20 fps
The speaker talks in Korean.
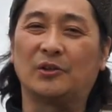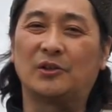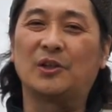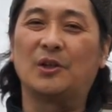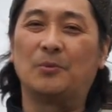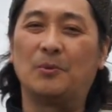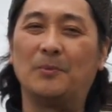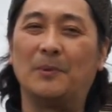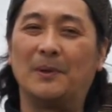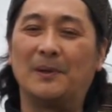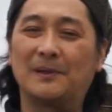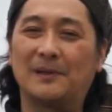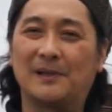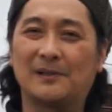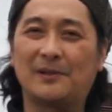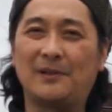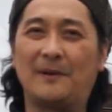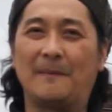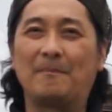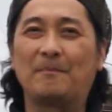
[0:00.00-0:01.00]
어떻게 보면은
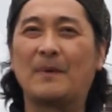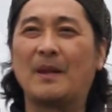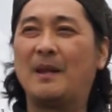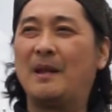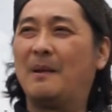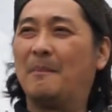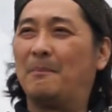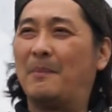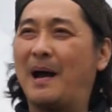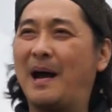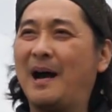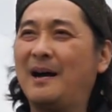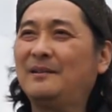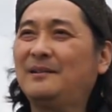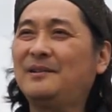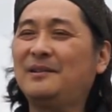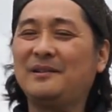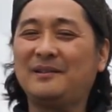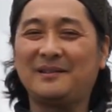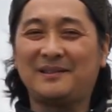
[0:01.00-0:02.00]
그래서
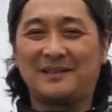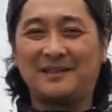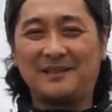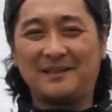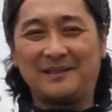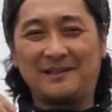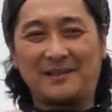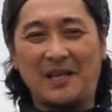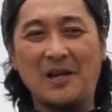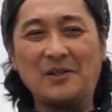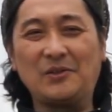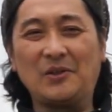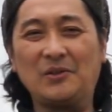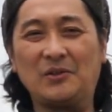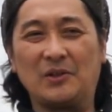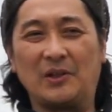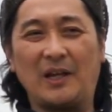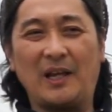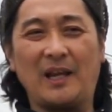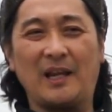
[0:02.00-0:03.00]
많은 그
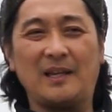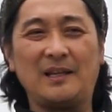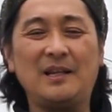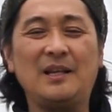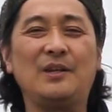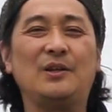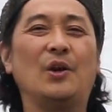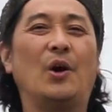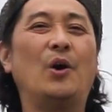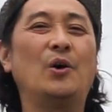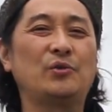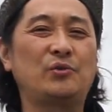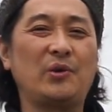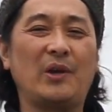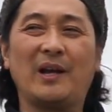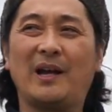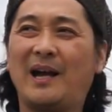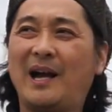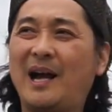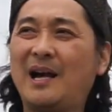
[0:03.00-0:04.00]
생선들이 이
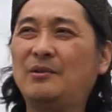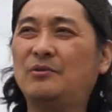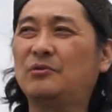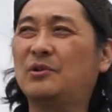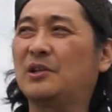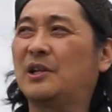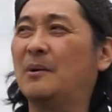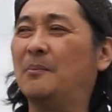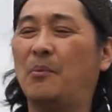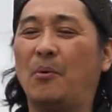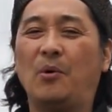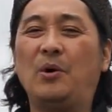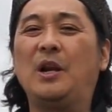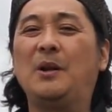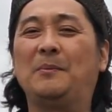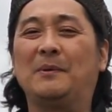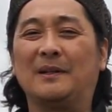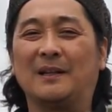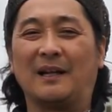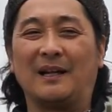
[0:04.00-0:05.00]
여수의 항우로 이렇게
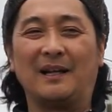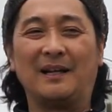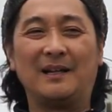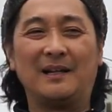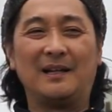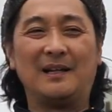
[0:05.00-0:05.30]
몰립니다